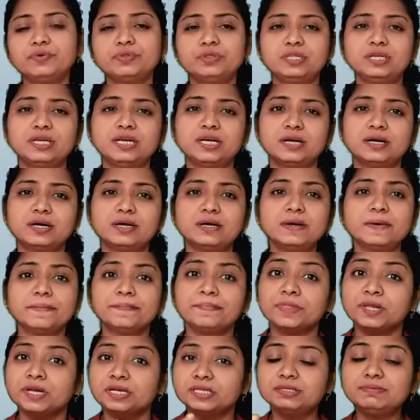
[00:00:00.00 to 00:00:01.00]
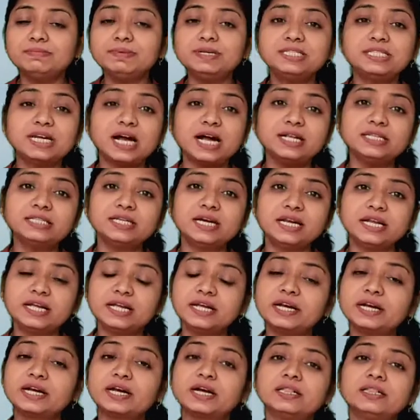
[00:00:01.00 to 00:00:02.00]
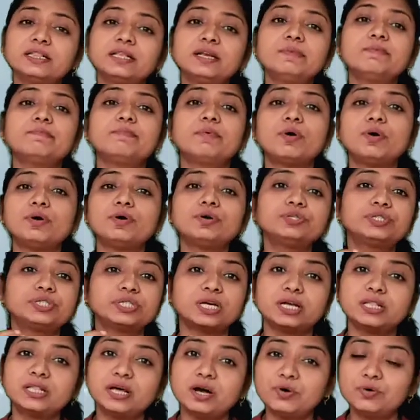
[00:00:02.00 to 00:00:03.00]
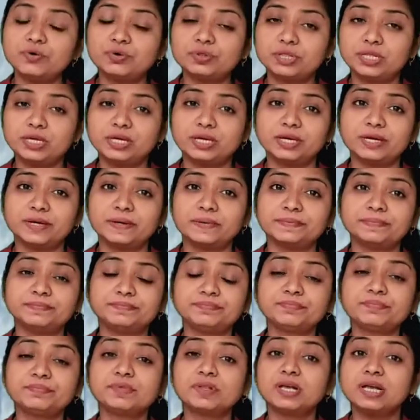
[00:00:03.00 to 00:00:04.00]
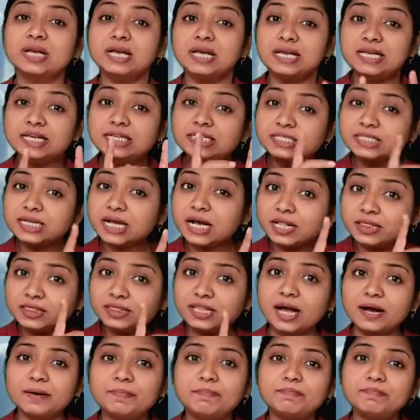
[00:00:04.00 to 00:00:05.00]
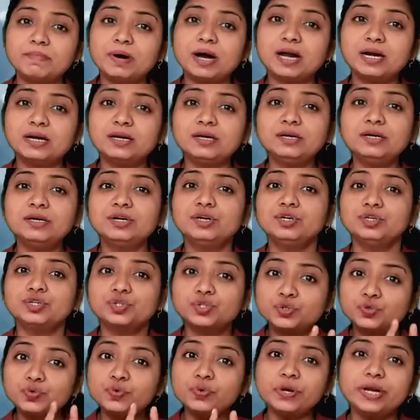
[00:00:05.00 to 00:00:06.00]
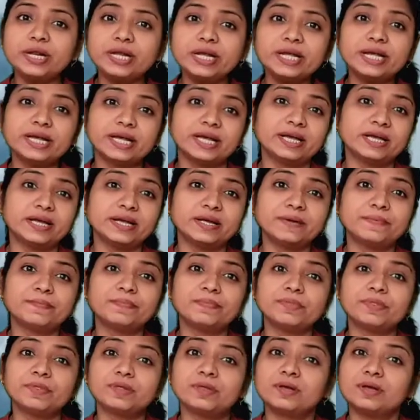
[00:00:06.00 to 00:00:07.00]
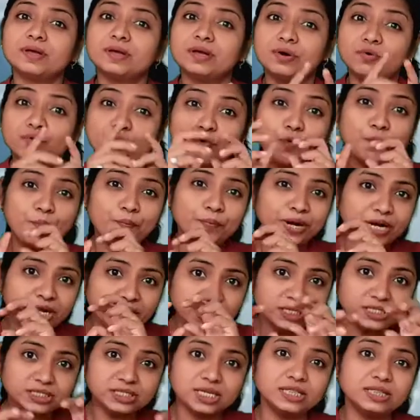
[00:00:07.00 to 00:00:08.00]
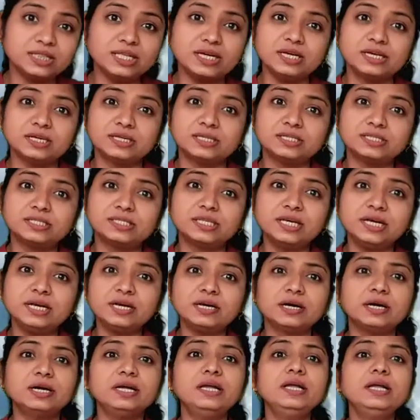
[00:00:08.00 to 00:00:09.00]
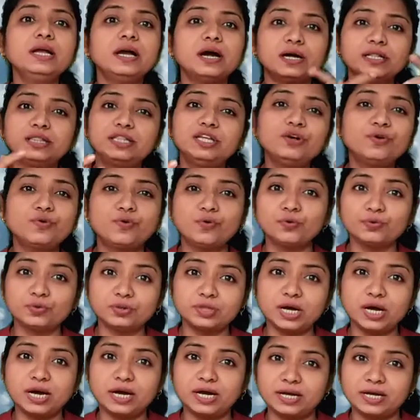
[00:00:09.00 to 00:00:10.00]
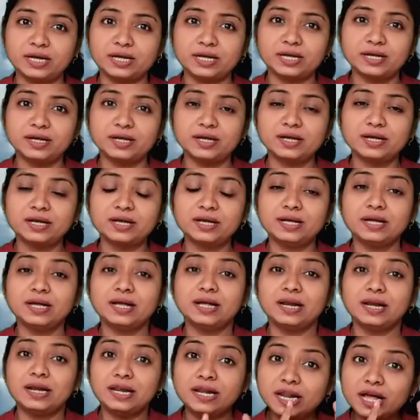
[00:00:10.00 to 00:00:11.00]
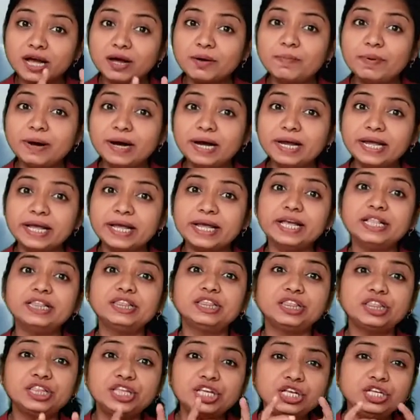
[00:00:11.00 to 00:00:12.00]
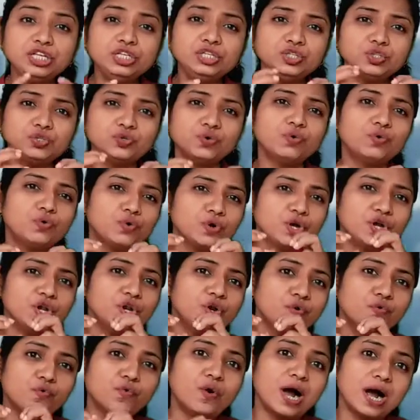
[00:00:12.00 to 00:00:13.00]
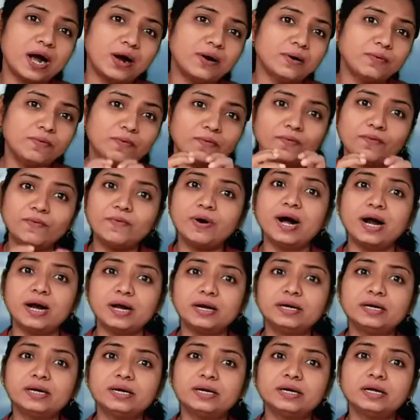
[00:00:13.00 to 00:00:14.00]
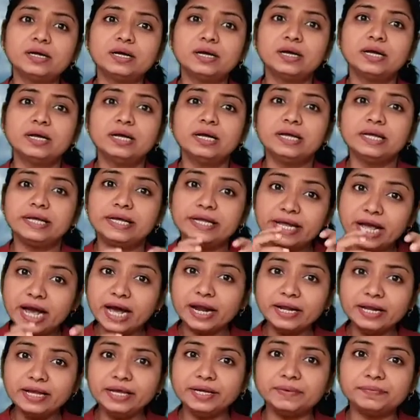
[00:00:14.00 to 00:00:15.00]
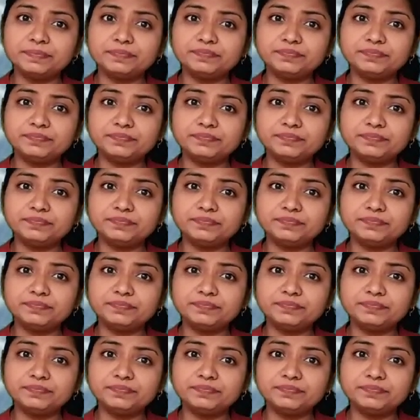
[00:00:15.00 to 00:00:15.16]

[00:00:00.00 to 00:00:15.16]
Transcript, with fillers: होती है इसमें जान जाने के खतरे बहुत ज़्यादा होते हैं इसका तापमान सूर्य के ऊपरी सतह से कहीं अधिक होता है लगभग ये 300 किलो वा, वाट यानी